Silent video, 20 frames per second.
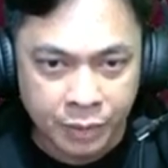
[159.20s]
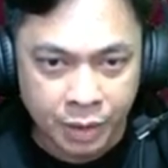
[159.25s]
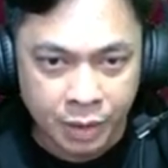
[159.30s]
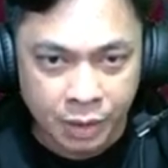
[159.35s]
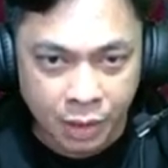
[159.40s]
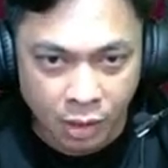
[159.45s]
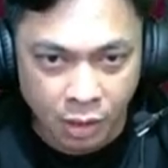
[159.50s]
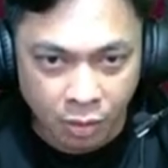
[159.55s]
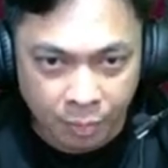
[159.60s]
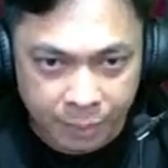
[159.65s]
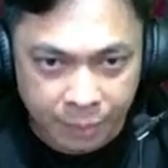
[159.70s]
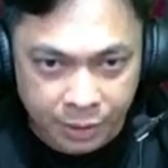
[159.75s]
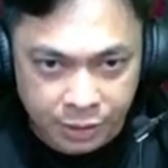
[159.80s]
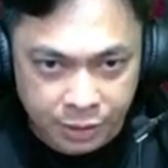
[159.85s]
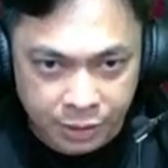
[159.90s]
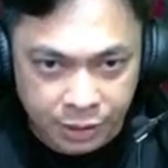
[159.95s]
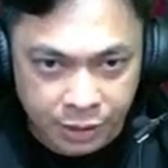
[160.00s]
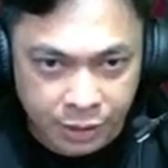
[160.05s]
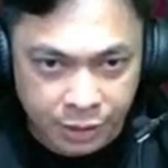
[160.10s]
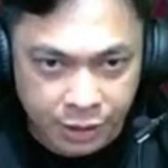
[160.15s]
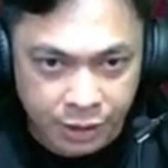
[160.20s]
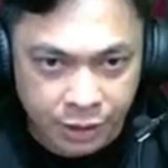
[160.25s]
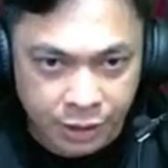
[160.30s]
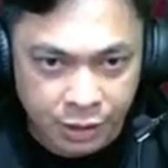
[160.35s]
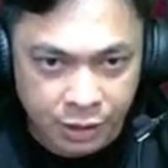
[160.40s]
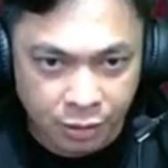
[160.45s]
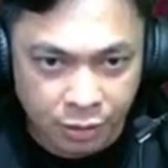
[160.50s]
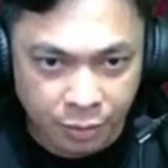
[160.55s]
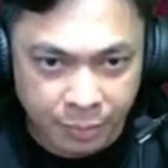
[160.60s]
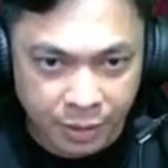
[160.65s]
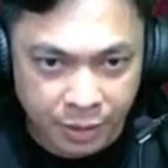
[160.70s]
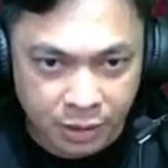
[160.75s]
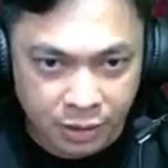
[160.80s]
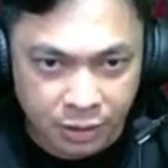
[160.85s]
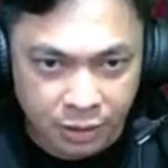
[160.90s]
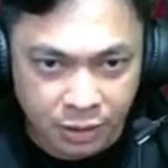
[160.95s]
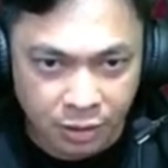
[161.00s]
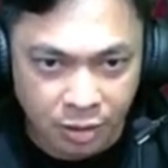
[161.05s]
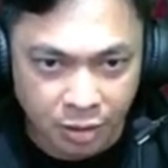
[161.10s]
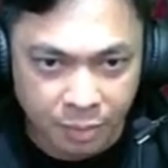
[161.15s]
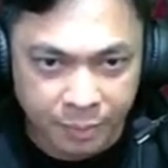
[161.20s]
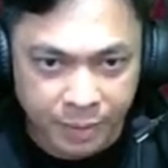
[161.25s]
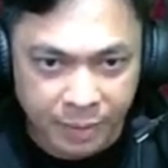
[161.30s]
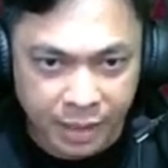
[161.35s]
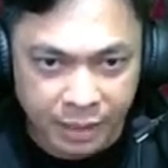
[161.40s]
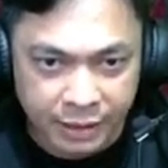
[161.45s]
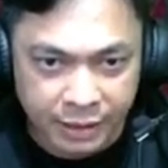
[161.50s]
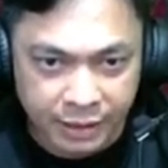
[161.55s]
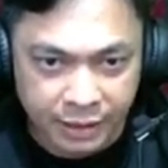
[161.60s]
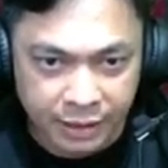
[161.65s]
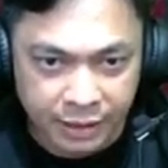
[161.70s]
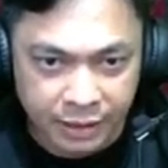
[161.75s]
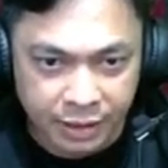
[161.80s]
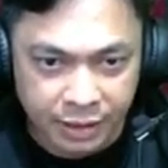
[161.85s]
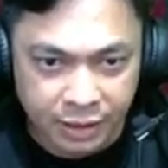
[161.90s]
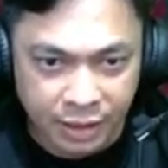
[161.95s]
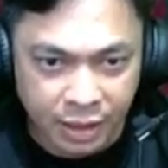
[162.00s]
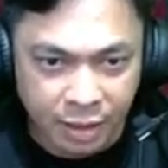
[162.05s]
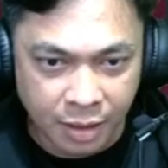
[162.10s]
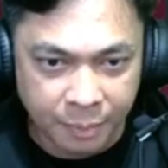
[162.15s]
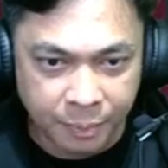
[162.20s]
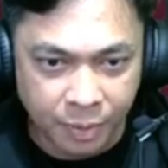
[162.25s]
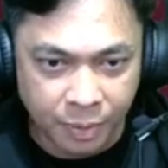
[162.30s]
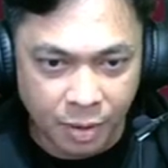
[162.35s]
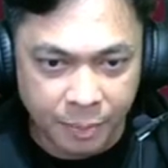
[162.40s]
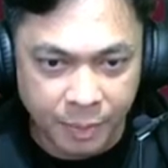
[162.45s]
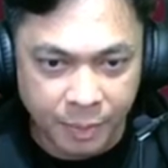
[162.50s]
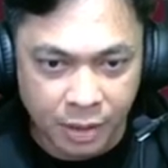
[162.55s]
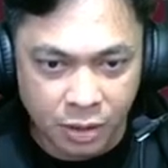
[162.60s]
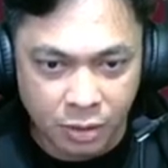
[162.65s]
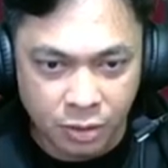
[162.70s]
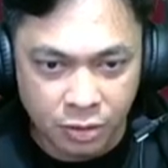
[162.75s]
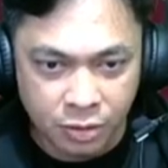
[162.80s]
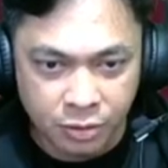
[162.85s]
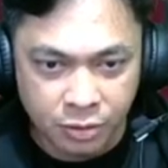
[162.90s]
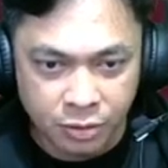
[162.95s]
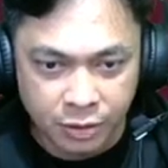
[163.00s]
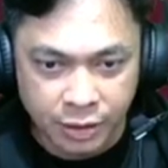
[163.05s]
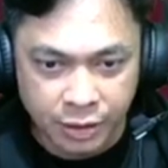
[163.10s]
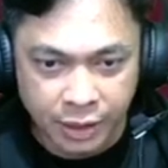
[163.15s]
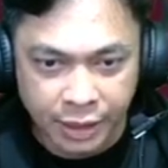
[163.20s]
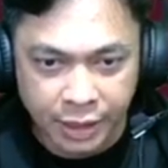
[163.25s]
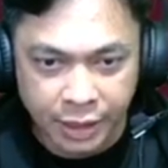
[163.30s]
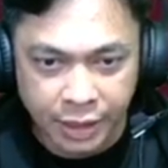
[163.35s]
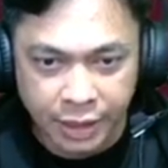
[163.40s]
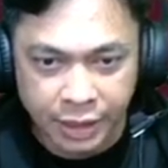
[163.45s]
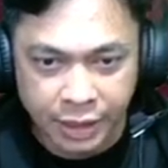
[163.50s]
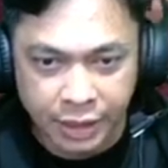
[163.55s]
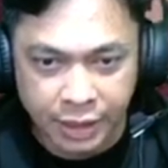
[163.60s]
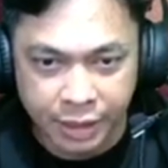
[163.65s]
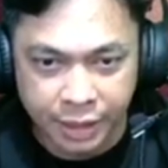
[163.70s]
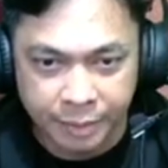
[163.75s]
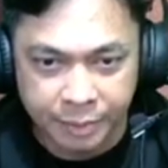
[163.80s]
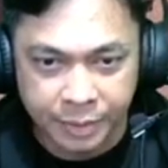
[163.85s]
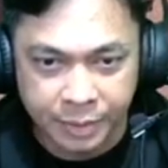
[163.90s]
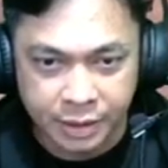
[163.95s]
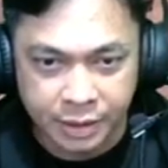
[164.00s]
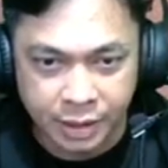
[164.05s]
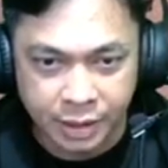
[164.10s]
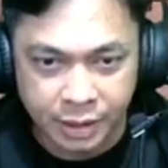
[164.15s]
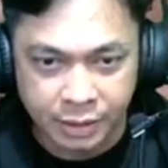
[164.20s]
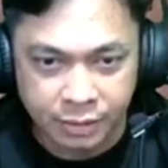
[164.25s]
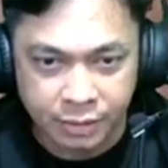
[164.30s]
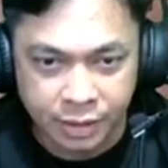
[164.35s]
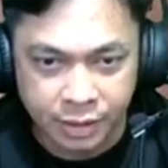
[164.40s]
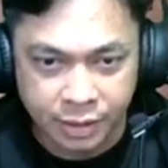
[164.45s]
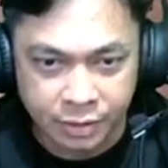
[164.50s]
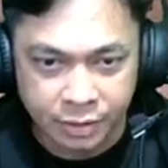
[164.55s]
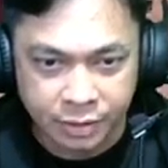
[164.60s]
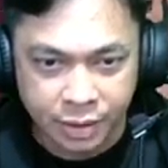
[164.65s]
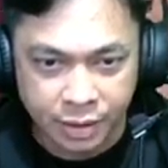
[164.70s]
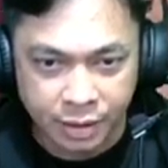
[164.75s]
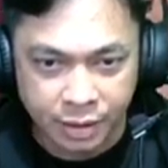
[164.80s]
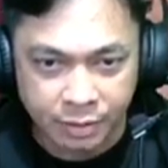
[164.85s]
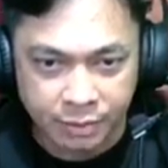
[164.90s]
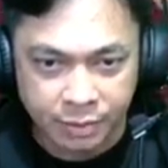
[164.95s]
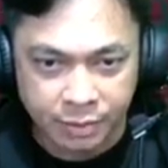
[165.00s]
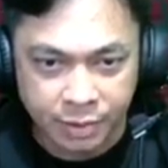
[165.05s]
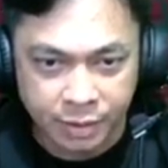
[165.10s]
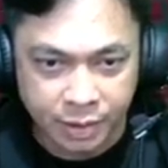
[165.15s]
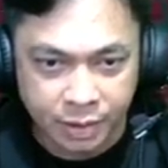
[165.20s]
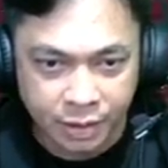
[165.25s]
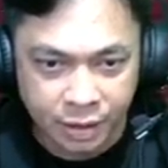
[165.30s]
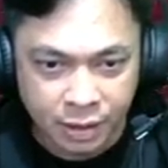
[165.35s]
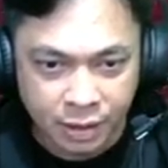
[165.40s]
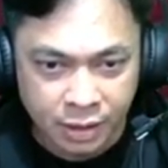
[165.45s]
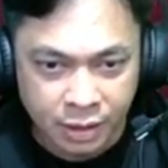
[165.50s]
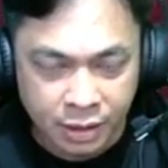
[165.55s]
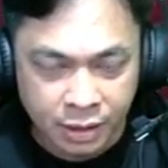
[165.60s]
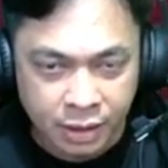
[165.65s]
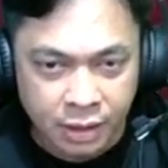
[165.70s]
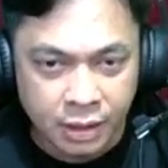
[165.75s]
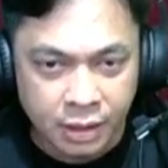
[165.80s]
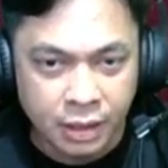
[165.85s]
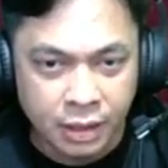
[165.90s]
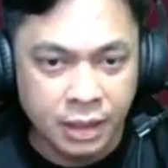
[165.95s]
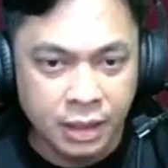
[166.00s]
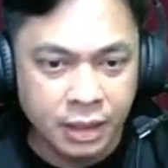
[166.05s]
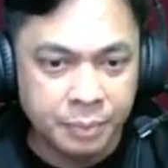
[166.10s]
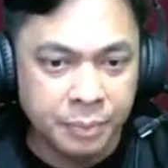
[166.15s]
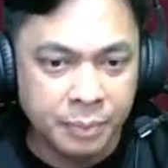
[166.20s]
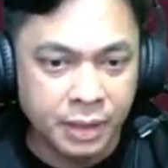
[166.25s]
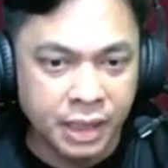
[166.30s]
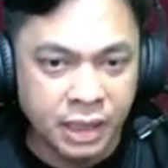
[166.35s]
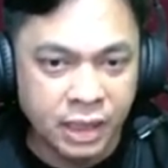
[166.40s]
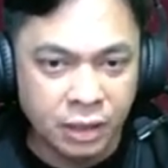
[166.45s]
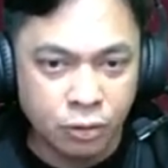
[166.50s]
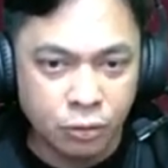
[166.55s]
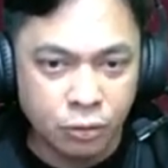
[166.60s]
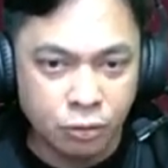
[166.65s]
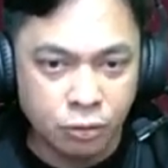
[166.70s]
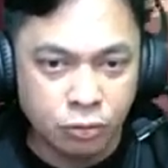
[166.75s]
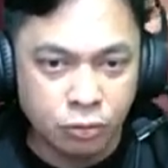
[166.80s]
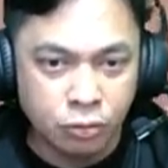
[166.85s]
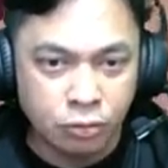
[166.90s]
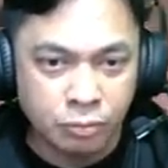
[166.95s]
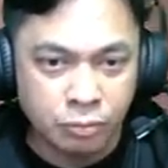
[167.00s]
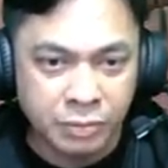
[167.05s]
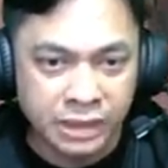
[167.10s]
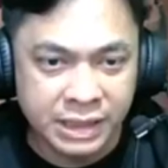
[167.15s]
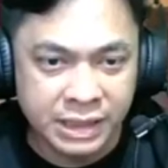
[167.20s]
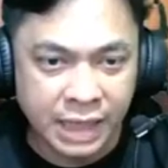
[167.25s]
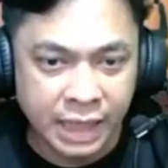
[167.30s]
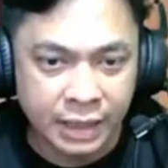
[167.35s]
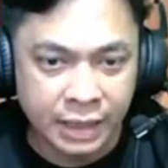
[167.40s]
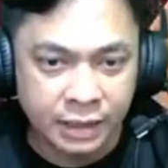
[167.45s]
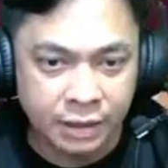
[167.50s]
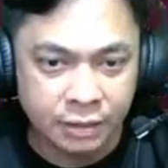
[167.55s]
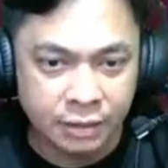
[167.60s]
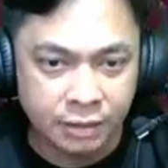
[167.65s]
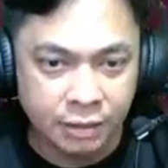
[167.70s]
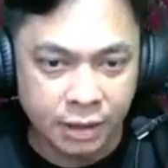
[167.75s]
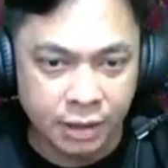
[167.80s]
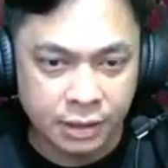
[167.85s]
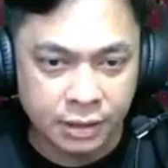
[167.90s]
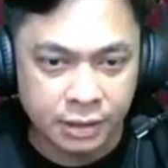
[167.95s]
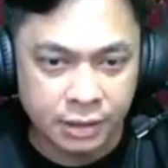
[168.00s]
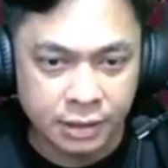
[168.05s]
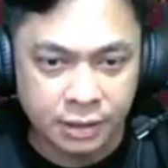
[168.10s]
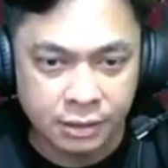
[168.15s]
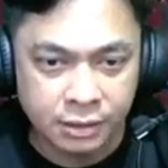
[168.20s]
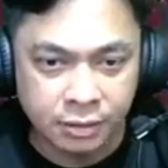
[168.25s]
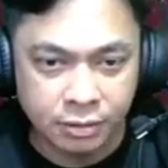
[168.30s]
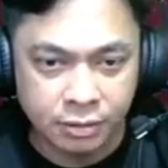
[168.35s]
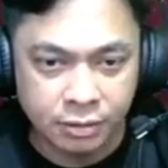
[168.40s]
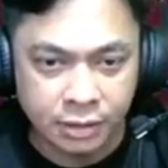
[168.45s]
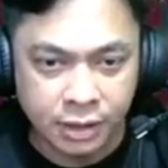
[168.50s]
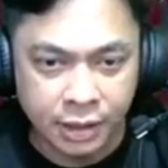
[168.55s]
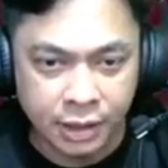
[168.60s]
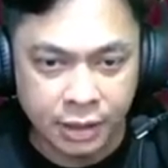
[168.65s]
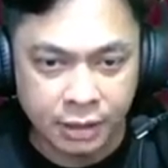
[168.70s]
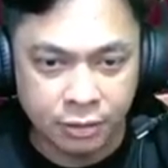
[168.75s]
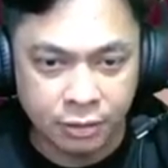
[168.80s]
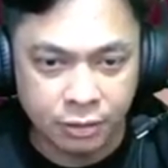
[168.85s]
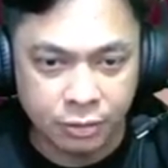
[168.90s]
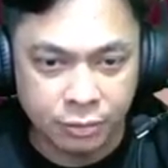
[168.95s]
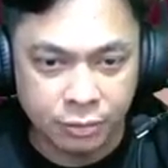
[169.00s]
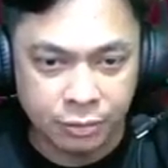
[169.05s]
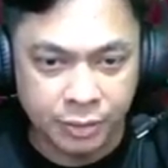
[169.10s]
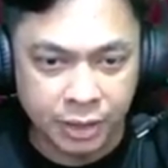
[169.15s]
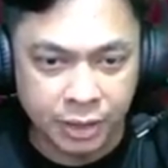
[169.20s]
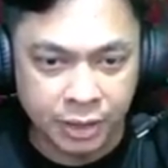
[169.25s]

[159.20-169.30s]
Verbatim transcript: kita lompat sini lompat lompat ya yep, oke okay. hampir jatuh ini harus diambil ini pelindung untuk menjahit itu loh guys untuk jahit itu biar